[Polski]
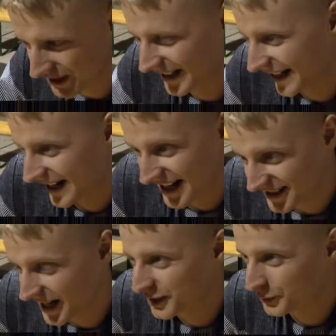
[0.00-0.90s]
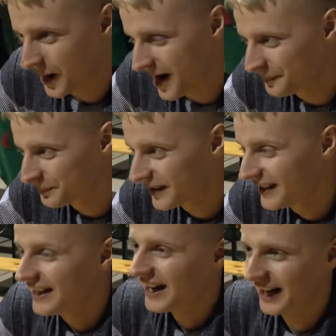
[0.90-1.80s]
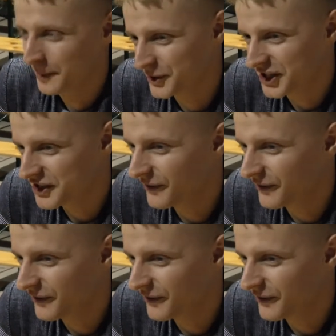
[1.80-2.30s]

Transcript: daleka, z Jasław, ale myślę,